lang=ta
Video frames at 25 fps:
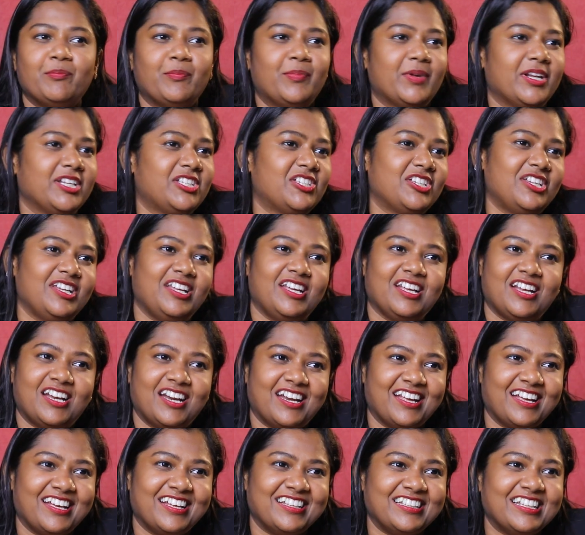பிரச்சனையே
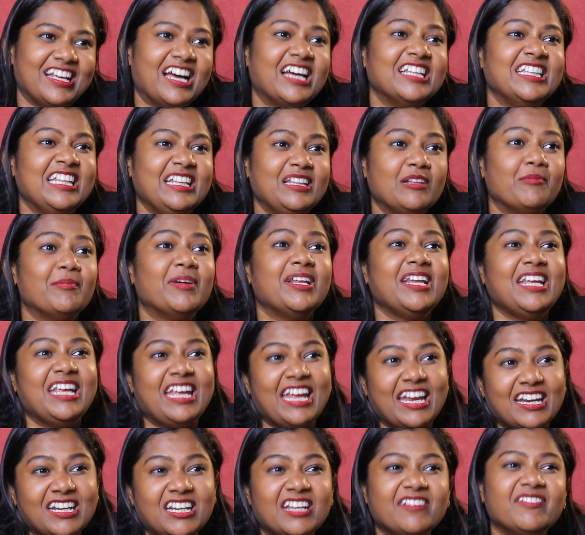கிடையாது அது இந்த மாதிரி
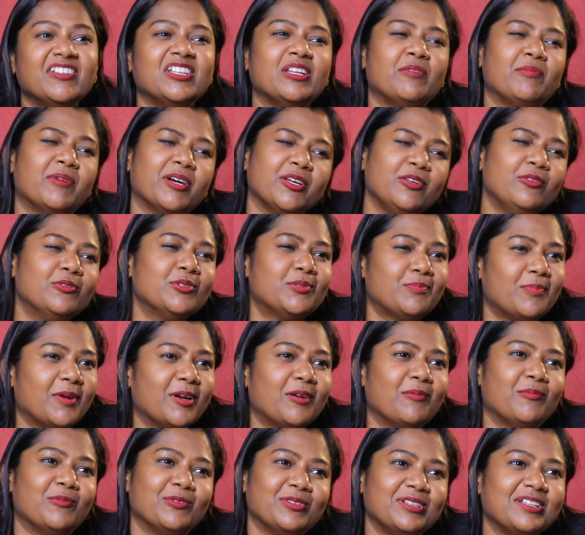கெட்ட விதமா யூஸ்
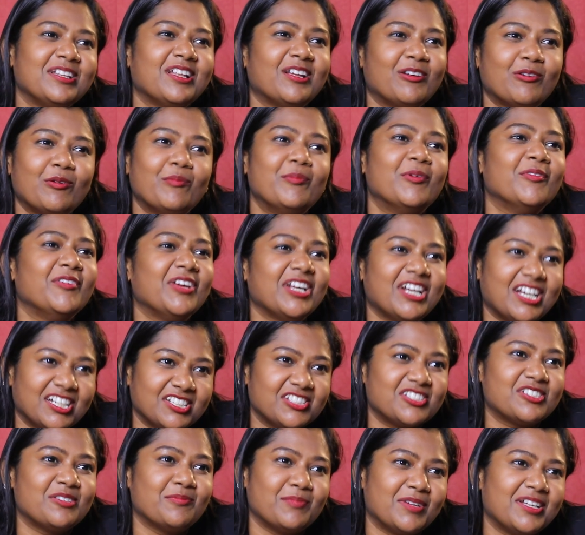பண்ணும் போதுதான் ரொம்பவே
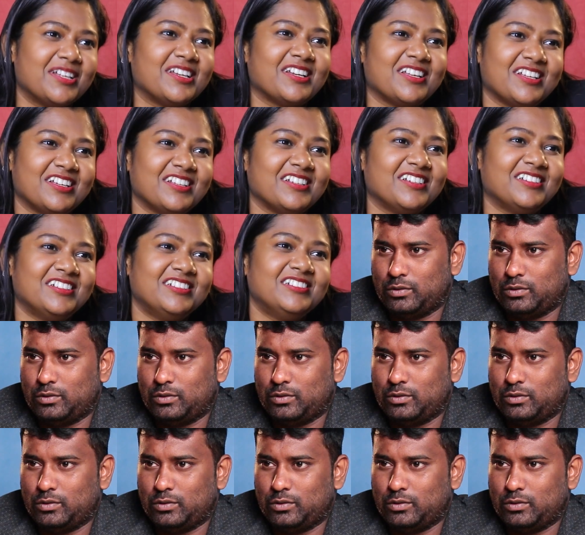கஷ்டமா இருக்கு